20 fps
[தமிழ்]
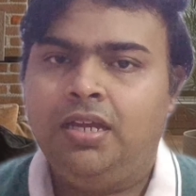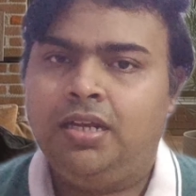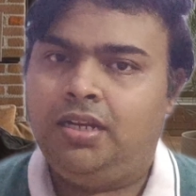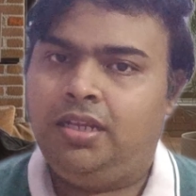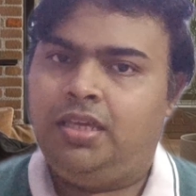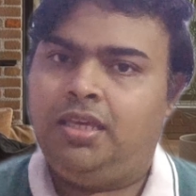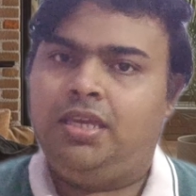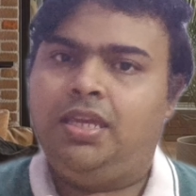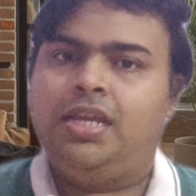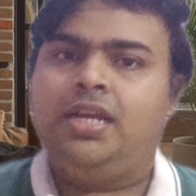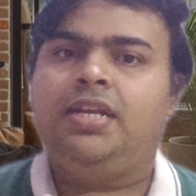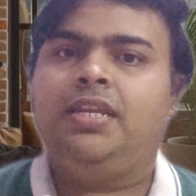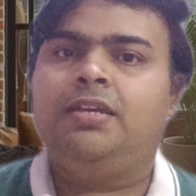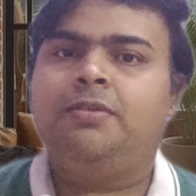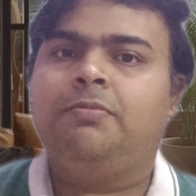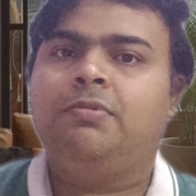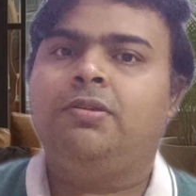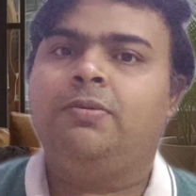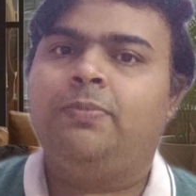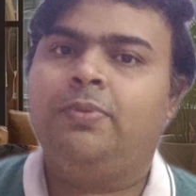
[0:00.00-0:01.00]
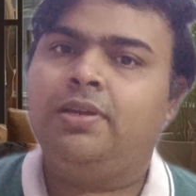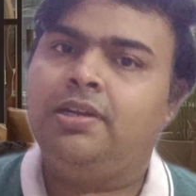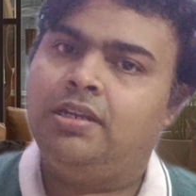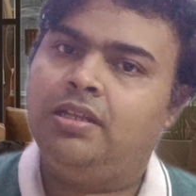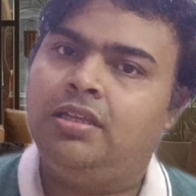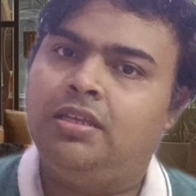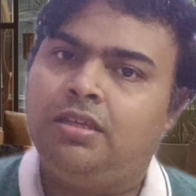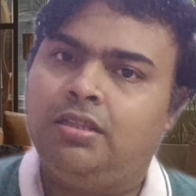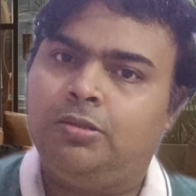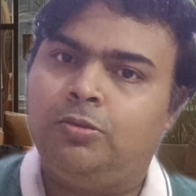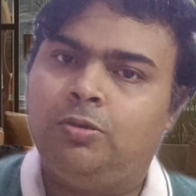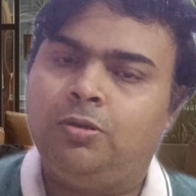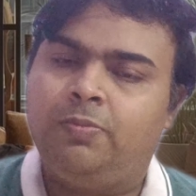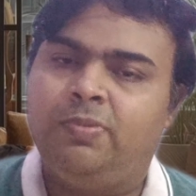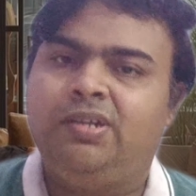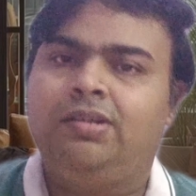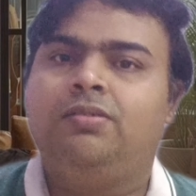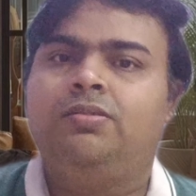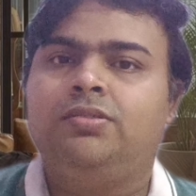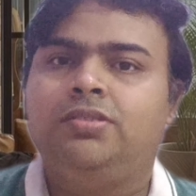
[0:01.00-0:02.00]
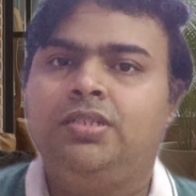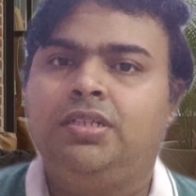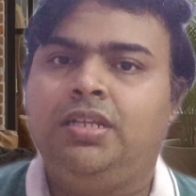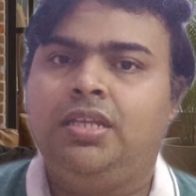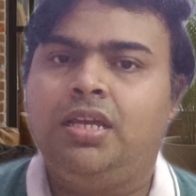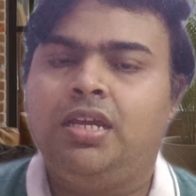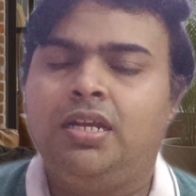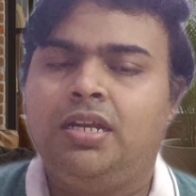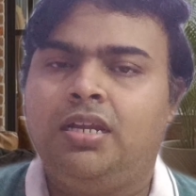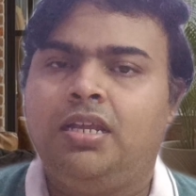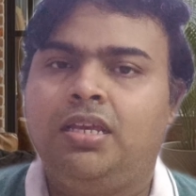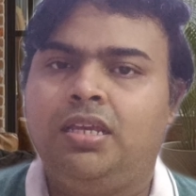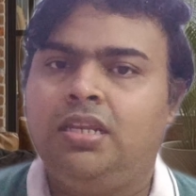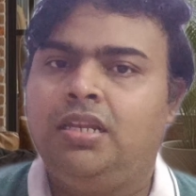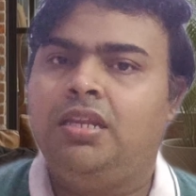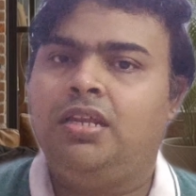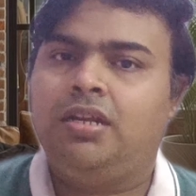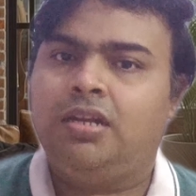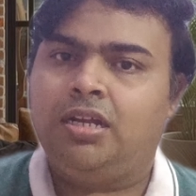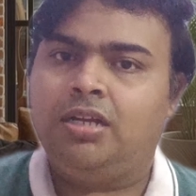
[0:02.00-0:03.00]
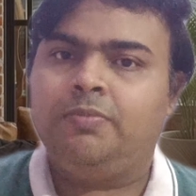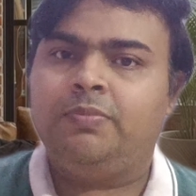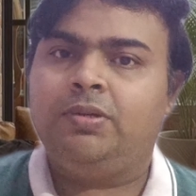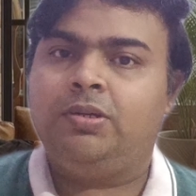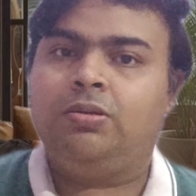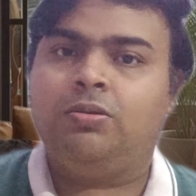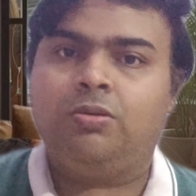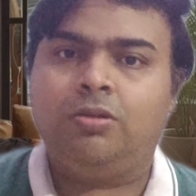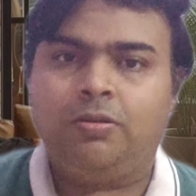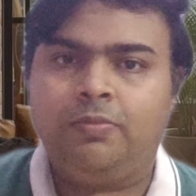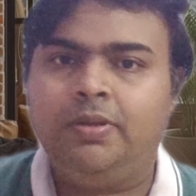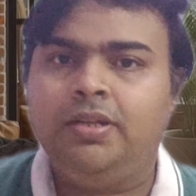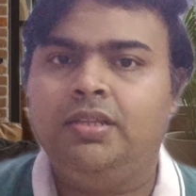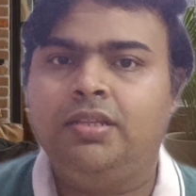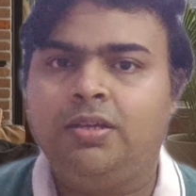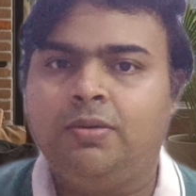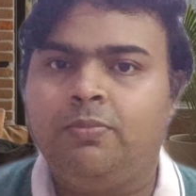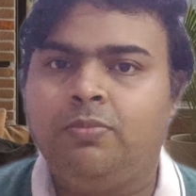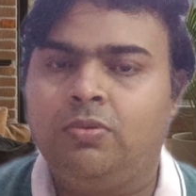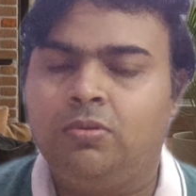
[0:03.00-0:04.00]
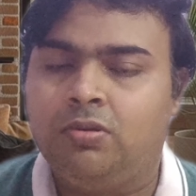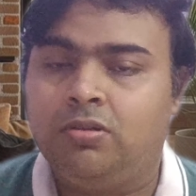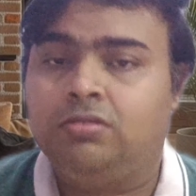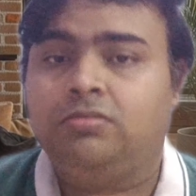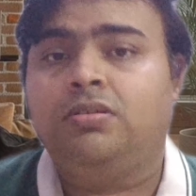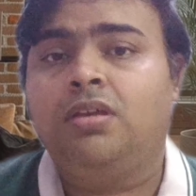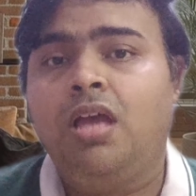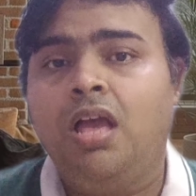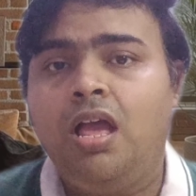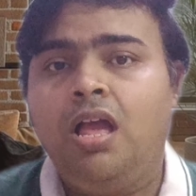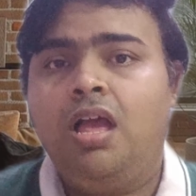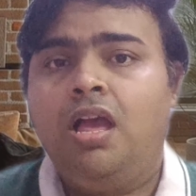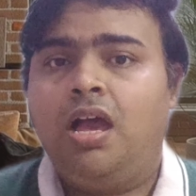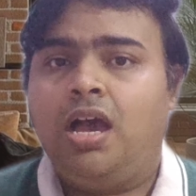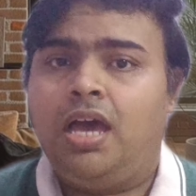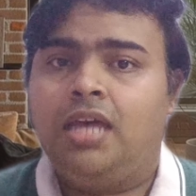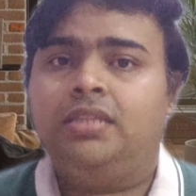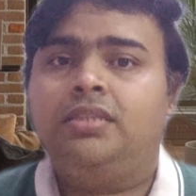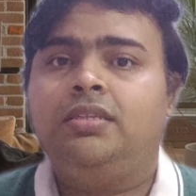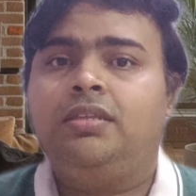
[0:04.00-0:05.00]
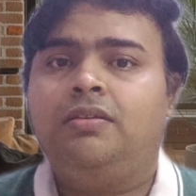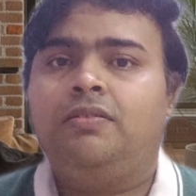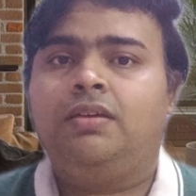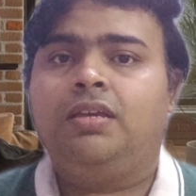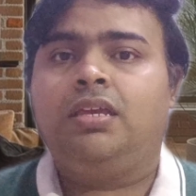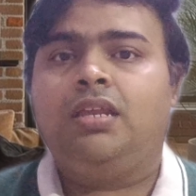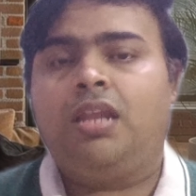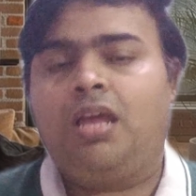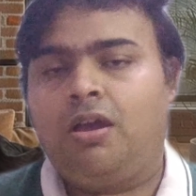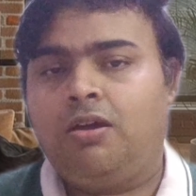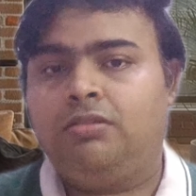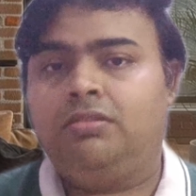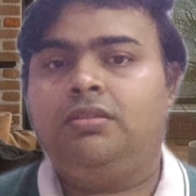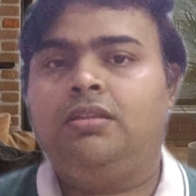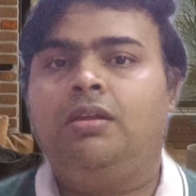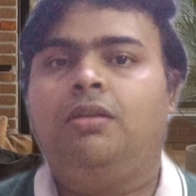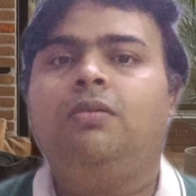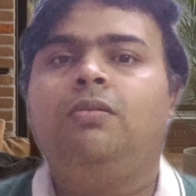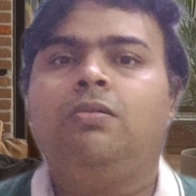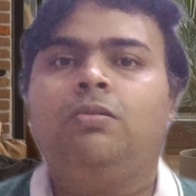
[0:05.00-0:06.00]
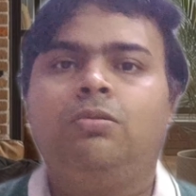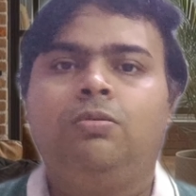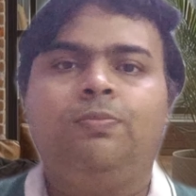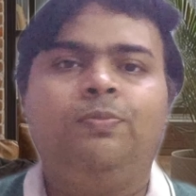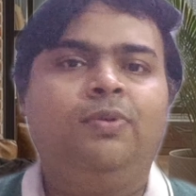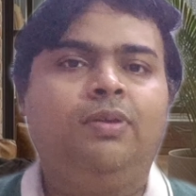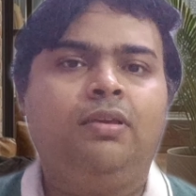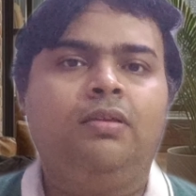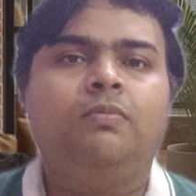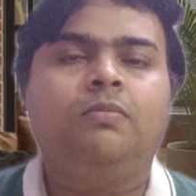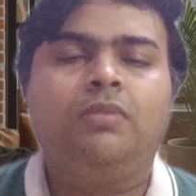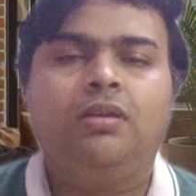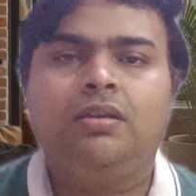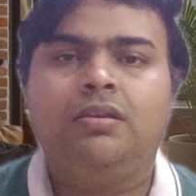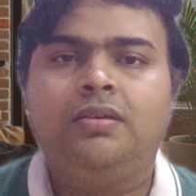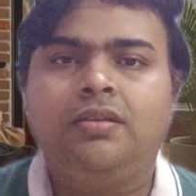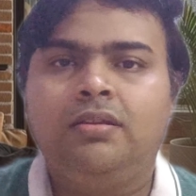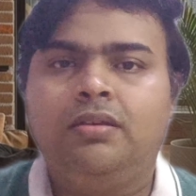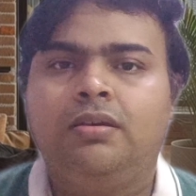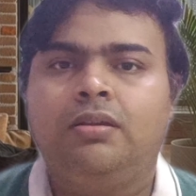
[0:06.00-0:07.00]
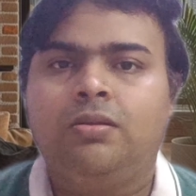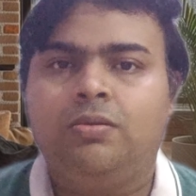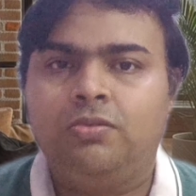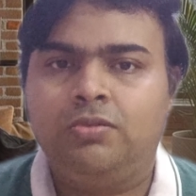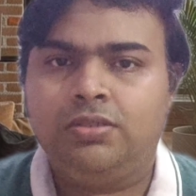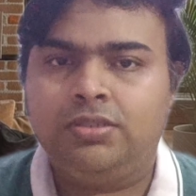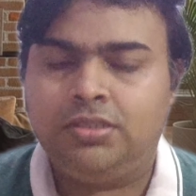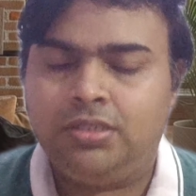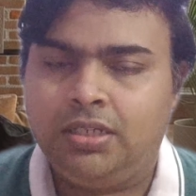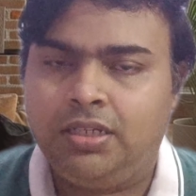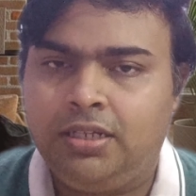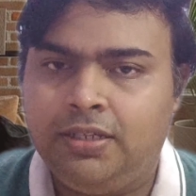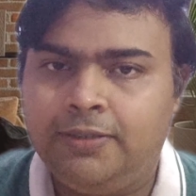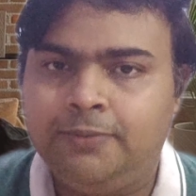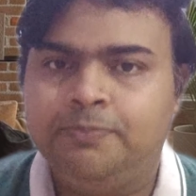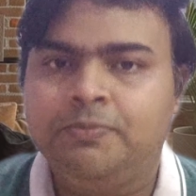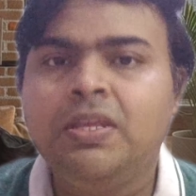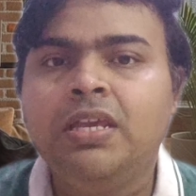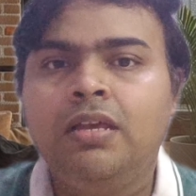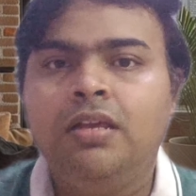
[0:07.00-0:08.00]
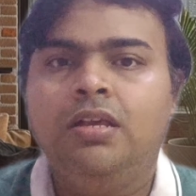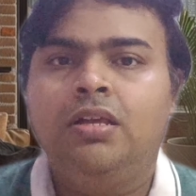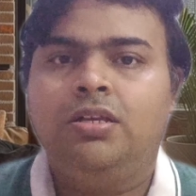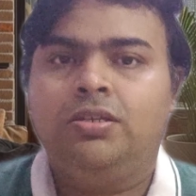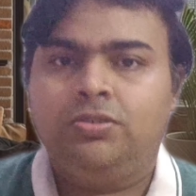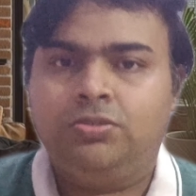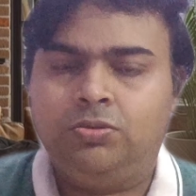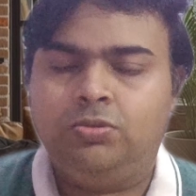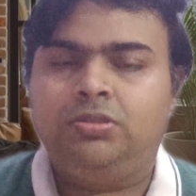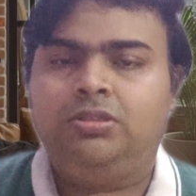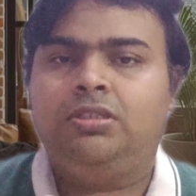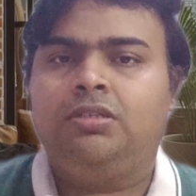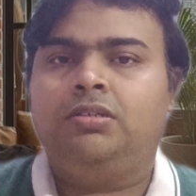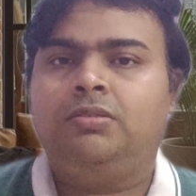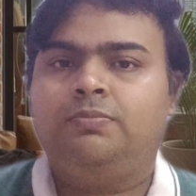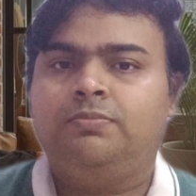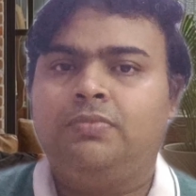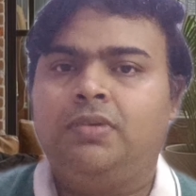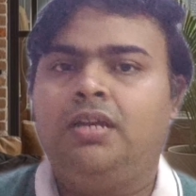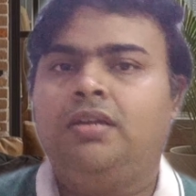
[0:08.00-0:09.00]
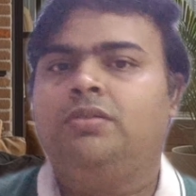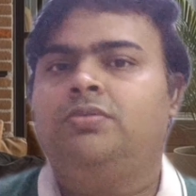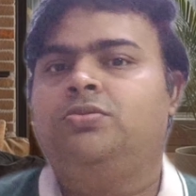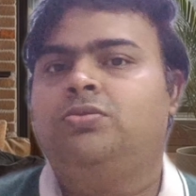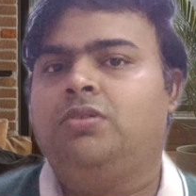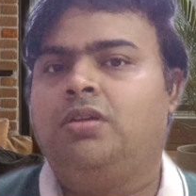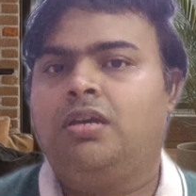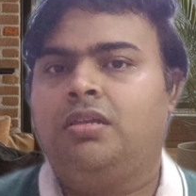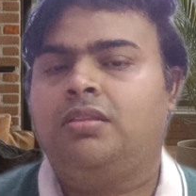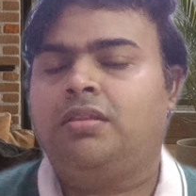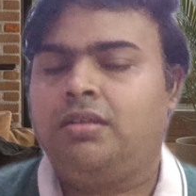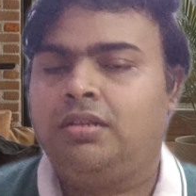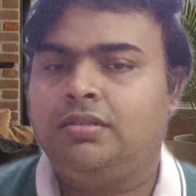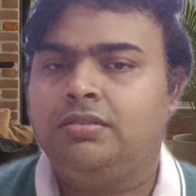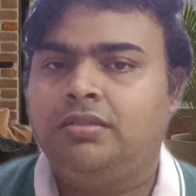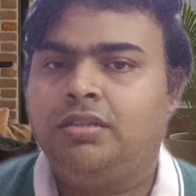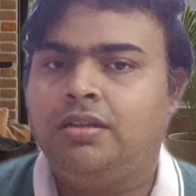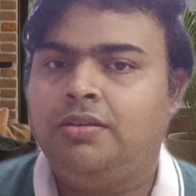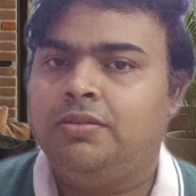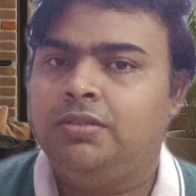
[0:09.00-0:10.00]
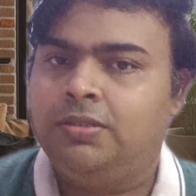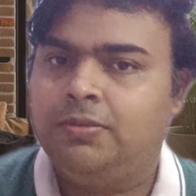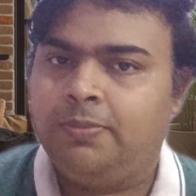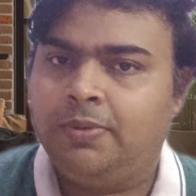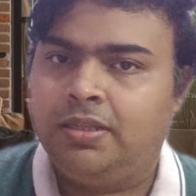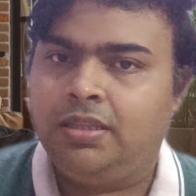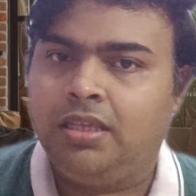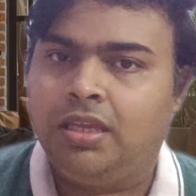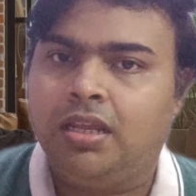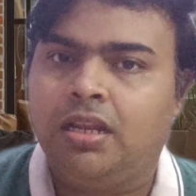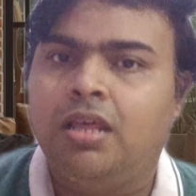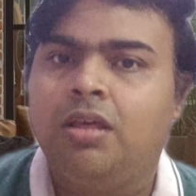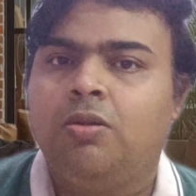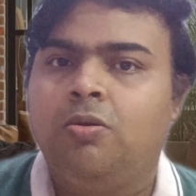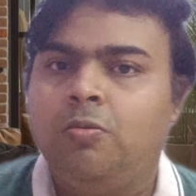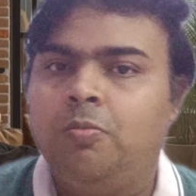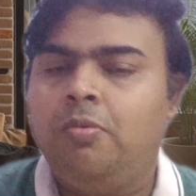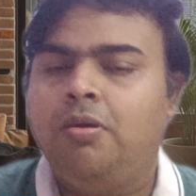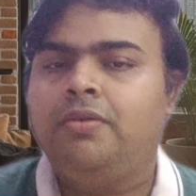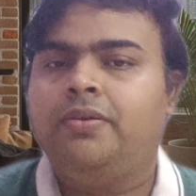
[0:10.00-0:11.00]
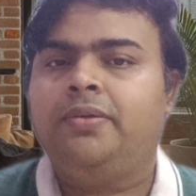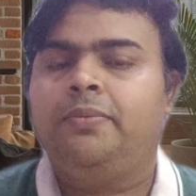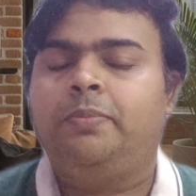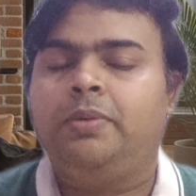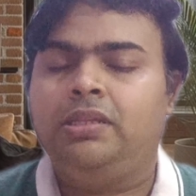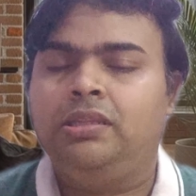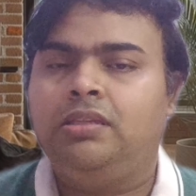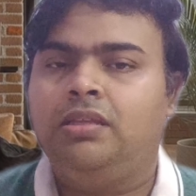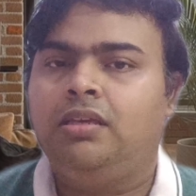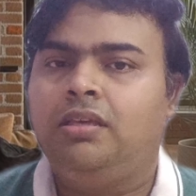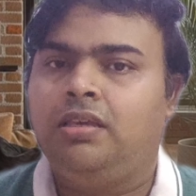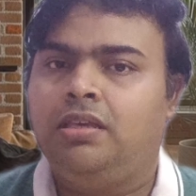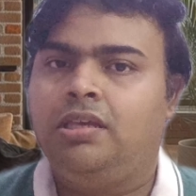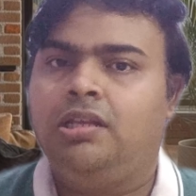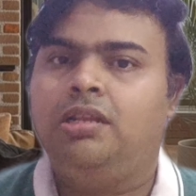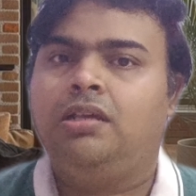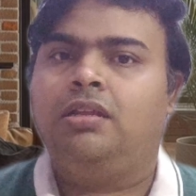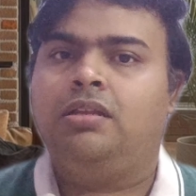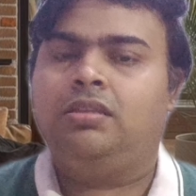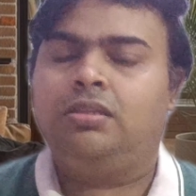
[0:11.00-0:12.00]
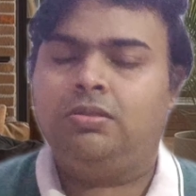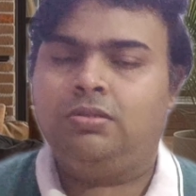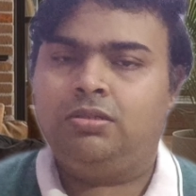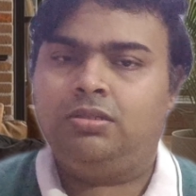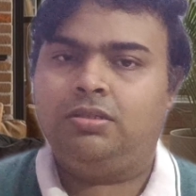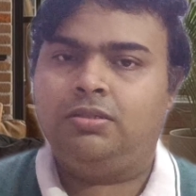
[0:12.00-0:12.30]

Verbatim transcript: நீங்கள் ஏடிஎம்மில் போய்ட்டு அது ஒரு மெட்ரோ சிட்டியானா இல்லை நான் மெட்ரோ அப்படின்னு தான் போடணும் அந்த வகையில் அந்தளவுக்கு முக்கியமாக இருக்கிற ஒரு சிட்டி சுத்தம் அண்ட் சுகாதாரத்தில் வந்து பார்த்திங்கன்னா ரொம்பவே பின்தங்கி இருக்கிறது